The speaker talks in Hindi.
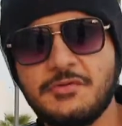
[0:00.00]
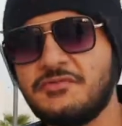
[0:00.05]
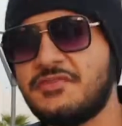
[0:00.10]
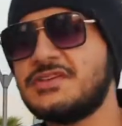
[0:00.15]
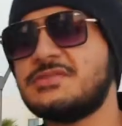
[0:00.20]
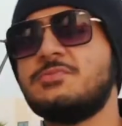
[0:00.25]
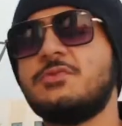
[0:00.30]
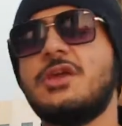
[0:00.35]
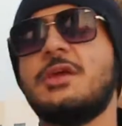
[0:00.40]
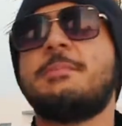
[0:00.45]

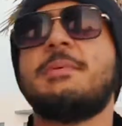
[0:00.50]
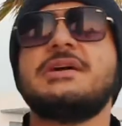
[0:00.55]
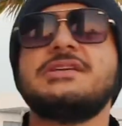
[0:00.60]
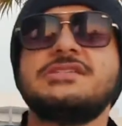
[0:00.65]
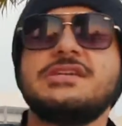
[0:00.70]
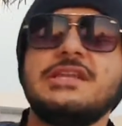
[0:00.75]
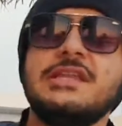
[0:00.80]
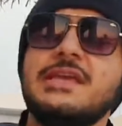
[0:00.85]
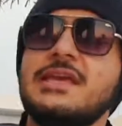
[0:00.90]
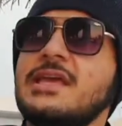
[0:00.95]
फेसबुक के
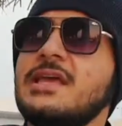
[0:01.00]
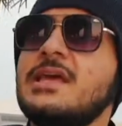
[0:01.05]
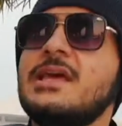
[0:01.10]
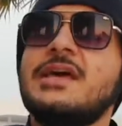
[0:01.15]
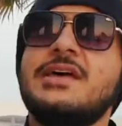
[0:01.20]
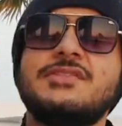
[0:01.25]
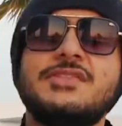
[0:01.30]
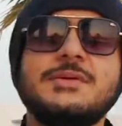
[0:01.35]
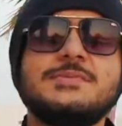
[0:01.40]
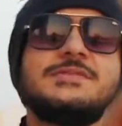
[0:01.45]
पास चलेगी
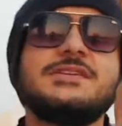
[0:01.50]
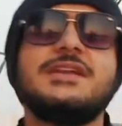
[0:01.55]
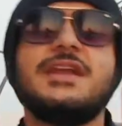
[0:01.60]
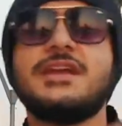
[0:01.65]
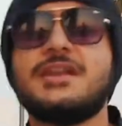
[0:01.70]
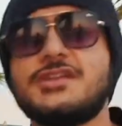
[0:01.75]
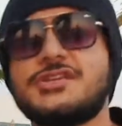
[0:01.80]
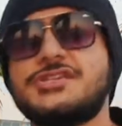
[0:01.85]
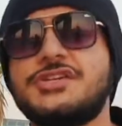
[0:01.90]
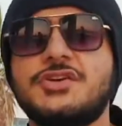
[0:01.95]
तब से
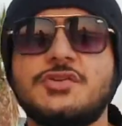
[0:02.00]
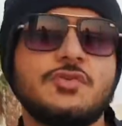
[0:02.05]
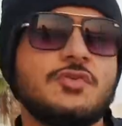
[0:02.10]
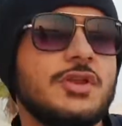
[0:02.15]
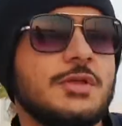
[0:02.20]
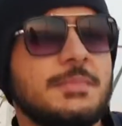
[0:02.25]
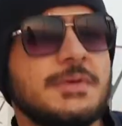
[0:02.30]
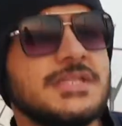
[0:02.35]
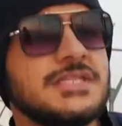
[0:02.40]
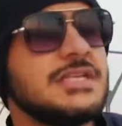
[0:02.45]
डाटा शेयर हो
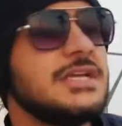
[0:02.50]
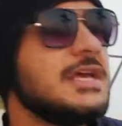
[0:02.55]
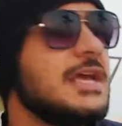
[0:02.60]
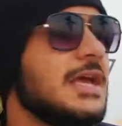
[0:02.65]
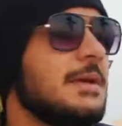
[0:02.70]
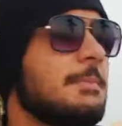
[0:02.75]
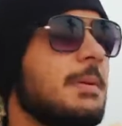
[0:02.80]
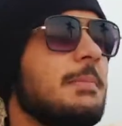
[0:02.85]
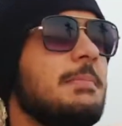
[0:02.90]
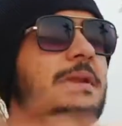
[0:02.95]
रही बस
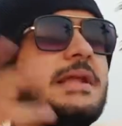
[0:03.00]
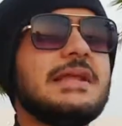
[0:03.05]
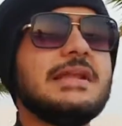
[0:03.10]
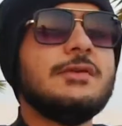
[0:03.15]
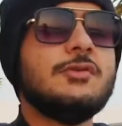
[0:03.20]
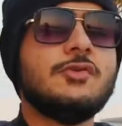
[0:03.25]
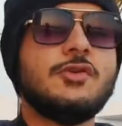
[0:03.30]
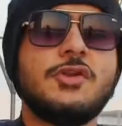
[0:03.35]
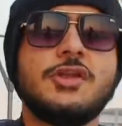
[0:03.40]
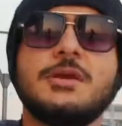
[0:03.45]

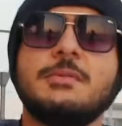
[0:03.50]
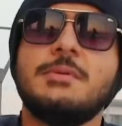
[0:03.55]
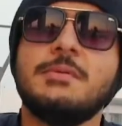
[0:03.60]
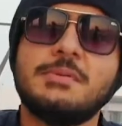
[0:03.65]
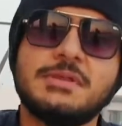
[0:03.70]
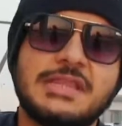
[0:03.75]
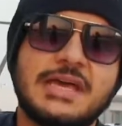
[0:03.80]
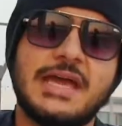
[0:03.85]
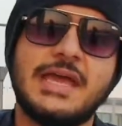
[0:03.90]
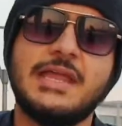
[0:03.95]
पब्लिकली उन्होंने कभी
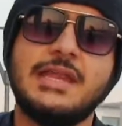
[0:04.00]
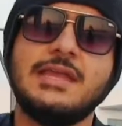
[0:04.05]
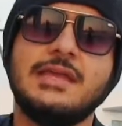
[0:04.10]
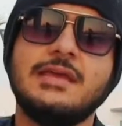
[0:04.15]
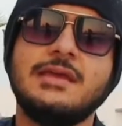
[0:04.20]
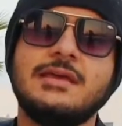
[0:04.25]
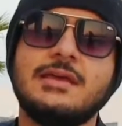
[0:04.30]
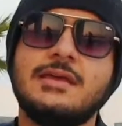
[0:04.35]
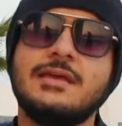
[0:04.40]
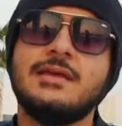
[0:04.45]
बताया नहीं
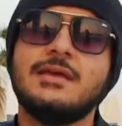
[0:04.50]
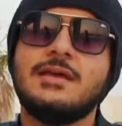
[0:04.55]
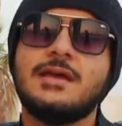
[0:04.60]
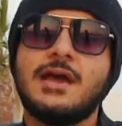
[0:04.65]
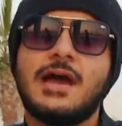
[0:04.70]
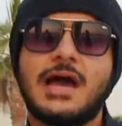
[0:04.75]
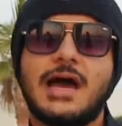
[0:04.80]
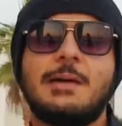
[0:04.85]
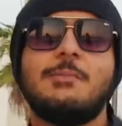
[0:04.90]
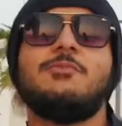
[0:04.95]

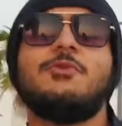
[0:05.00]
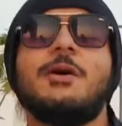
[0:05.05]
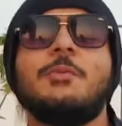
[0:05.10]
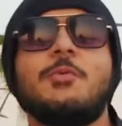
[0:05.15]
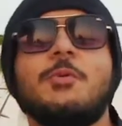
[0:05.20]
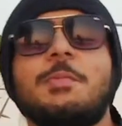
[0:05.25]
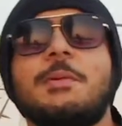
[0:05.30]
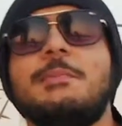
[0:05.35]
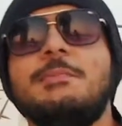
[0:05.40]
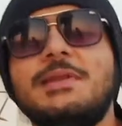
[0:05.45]
अब वो
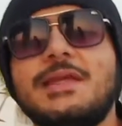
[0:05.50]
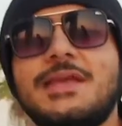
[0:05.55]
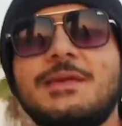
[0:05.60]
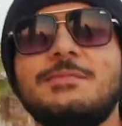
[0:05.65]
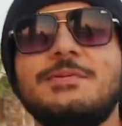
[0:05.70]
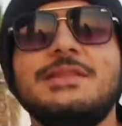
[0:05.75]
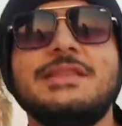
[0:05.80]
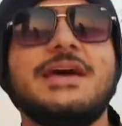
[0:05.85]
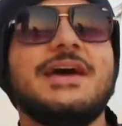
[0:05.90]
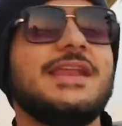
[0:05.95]
आपको पब्लिकली
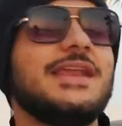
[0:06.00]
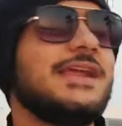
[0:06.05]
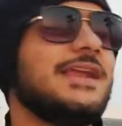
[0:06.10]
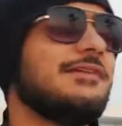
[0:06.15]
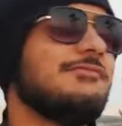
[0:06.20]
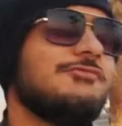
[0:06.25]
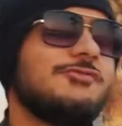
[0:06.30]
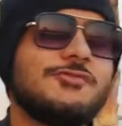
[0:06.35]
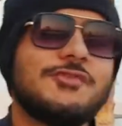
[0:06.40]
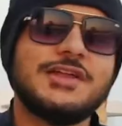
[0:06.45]
बता रहे हैं
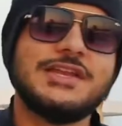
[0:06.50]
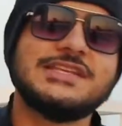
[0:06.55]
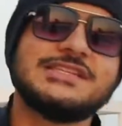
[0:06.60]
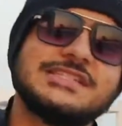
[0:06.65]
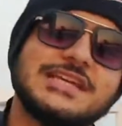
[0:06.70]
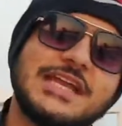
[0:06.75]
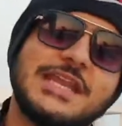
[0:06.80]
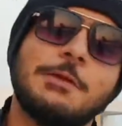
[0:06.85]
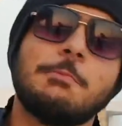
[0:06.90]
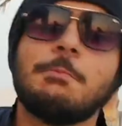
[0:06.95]
एवरी वन
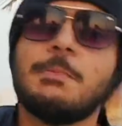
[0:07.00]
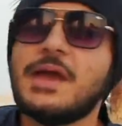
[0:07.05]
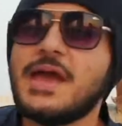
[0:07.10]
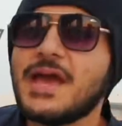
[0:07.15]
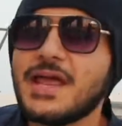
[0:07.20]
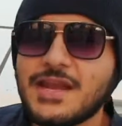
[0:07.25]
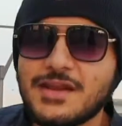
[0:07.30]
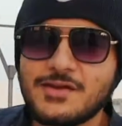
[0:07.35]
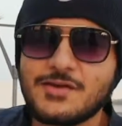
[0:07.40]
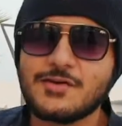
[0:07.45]
इज़ गैरिंग
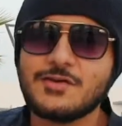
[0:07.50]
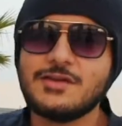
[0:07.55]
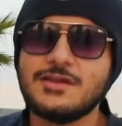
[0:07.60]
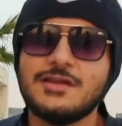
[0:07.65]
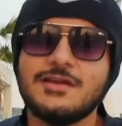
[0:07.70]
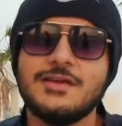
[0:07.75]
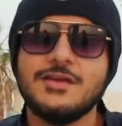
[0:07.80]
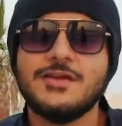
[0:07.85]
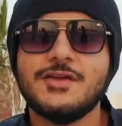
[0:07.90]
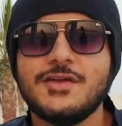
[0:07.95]
मैर एंड ऑल
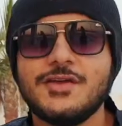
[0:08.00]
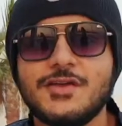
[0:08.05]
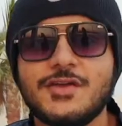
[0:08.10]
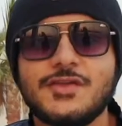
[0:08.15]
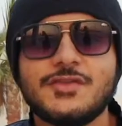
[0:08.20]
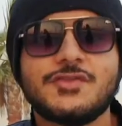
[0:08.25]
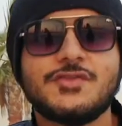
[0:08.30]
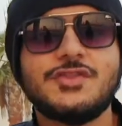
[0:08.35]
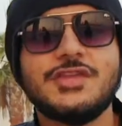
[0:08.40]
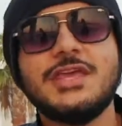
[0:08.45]

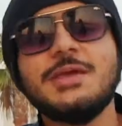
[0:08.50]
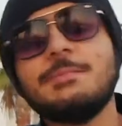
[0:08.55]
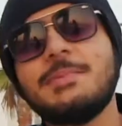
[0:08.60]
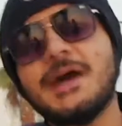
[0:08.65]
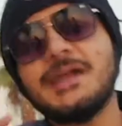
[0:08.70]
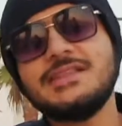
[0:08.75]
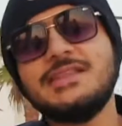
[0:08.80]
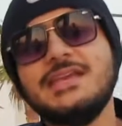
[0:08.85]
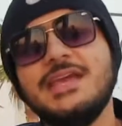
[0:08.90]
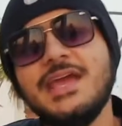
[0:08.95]
तो देखिए
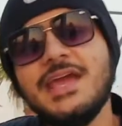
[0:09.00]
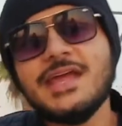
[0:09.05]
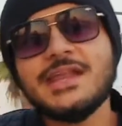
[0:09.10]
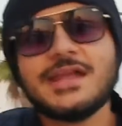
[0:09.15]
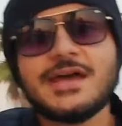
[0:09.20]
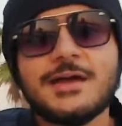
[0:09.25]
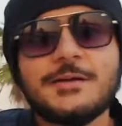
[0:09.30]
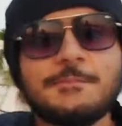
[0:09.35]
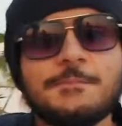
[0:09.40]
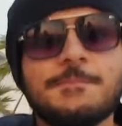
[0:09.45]
बात ये है
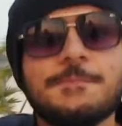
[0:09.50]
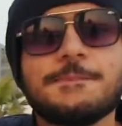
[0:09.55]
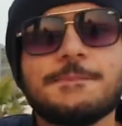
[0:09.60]
ना